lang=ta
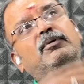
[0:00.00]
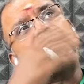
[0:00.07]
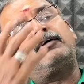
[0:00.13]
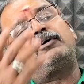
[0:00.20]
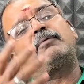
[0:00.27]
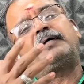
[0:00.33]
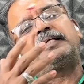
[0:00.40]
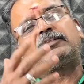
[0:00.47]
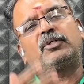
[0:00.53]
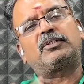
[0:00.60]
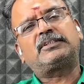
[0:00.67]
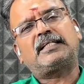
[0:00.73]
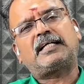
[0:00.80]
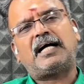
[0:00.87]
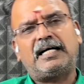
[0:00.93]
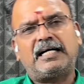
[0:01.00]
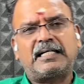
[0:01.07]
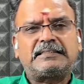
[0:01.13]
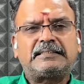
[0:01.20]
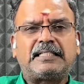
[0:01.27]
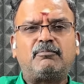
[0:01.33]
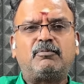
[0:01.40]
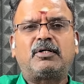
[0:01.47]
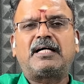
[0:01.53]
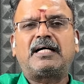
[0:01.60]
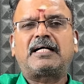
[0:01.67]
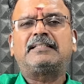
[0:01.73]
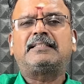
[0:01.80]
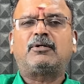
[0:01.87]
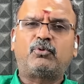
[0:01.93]
முன்னாடி ஒரு பத்து வருஷம் காங்கிரஸ் திமுக
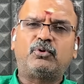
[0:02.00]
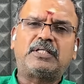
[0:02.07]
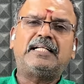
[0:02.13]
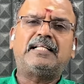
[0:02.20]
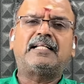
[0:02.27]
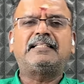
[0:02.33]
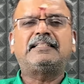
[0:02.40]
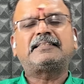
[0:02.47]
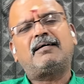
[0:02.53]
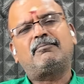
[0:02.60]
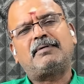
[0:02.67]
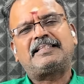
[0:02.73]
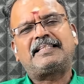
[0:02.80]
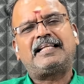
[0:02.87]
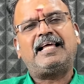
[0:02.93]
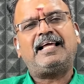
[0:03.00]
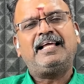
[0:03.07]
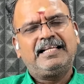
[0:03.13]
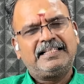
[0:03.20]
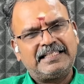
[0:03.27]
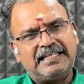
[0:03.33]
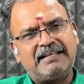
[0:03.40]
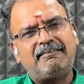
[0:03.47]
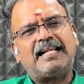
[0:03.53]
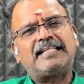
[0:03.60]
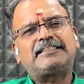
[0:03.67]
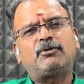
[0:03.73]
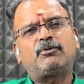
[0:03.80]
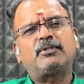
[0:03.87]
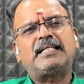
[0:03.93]
இந்த கூட்டணி இருந்துச்சுல மத்தியில் என்ன
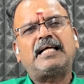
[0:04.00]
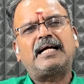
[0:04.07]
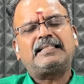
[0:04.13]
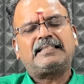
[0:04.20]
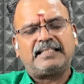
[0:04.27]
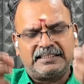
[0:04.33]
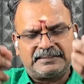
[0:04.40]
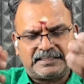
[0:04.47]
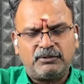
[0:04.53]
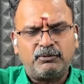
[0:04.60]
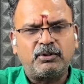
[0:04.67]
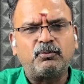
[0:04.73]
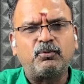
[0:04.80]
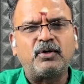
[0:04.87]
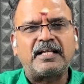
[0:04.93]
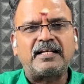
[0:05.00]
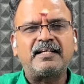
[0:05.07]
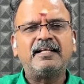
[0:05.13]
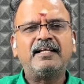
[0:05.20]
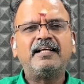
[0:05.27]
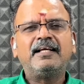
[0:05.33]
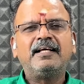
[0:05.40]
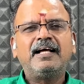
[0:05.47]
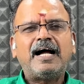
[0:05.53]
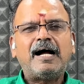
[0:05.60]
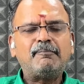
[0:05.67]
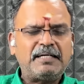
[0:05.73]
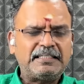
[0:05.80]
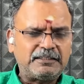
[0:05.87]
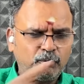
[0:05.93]
வளர்ச்சியை கொடுத்தாங்க தினசரி ஒரு ஊழல்
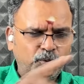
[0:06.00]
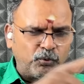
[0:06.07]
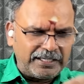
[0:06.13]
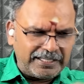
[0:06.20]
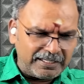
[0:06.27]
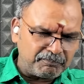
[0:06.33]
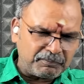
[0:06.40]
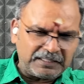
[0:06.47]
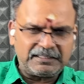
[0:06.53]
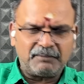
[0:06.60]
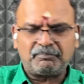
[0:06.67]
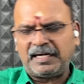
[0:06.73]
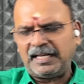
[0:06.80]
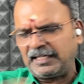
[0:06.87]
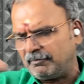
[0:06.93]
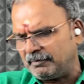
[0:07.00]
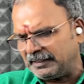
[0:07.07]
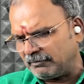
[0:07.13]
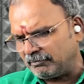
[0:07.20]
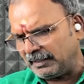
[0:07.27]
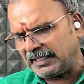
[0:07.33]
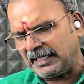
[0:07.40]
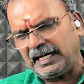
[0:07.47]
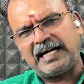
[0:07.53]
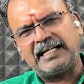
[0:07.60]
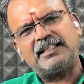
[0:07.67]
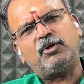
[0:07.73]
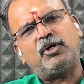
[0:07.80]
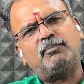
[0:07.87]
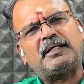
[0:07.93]
அப்போ அந்த ஊழலை பார்த்து பழக்கப்பட்ட மக்கள்
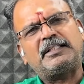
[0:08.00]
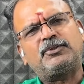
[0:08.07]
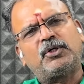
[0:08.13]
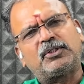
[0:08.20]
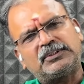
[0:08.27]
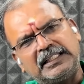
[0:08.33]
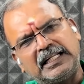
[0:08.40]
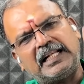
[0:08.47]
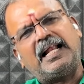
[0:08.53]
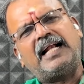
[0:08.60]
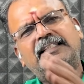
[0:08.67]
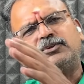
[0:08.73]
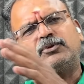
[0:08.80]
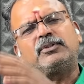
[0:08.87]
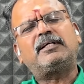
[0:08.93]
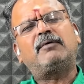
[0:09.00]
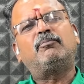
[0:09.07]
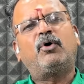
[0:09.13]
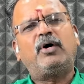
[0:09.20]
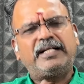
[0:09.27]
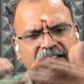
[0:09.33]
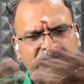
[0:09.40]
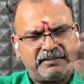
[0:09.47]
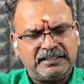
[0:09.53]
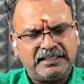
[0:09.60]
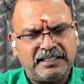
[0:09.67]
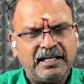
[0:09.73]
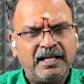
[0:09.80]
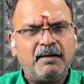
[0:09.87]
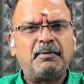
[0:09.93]
அடுத்து ஒரு பத்து வருஷம் நல்லாட்சி கொடுத்த மோடிக்கு
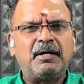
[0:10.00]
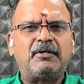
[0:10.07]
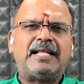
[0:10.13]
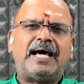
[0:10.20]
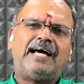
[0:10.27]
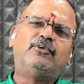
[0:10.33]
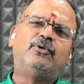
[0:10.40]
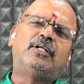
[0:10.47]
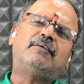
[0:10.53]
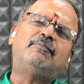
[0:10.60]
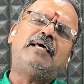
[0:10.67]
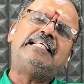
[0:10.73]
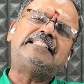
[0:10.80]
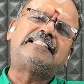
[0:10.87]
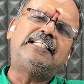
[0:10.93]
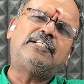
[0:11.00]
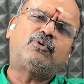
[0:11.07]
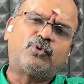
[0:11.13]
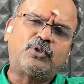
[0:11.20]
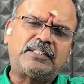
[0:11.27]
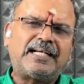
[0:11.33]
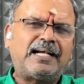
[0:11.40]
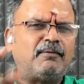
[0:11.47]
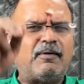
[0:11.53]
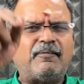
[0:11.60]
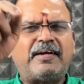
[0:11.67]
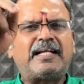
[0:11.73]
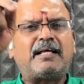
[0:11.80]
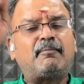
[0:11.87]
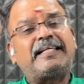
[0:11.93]
வந்து நானூறுக்கு மேலே சீட்டு கொடுத்துருக்கணுமா
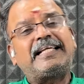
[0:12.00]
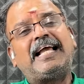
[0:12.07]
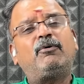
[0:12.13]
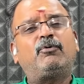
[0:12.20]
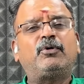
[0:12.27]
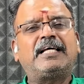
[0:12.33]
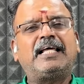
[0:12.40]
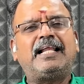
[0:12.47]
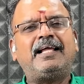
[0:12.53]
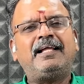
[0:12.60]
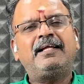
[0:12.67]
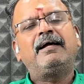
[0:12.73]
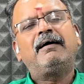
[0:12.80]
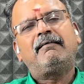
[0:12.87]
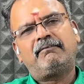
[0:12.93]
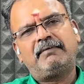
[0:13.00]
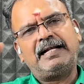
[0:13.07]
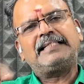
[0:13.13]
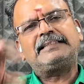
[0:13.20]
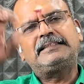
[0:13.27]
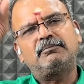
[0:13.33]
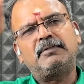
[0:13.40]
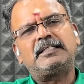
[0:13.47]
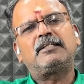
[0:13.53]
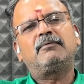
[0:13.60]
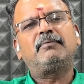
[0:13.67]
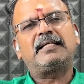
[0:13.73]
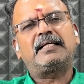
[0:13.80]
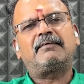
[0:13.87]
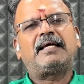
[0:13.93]
வேண்டாமா ஏன் கொடுக்கல வளர்ச்சி
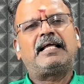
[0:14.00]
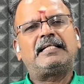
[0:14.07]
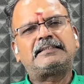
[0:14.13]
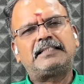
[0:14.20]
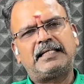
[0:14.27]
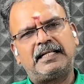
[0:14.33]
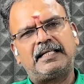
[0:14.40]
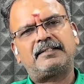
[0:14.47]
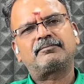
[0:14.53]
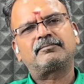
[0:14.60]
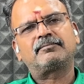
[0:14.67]
மட்டுமே இங்கே வேலை செய்யலை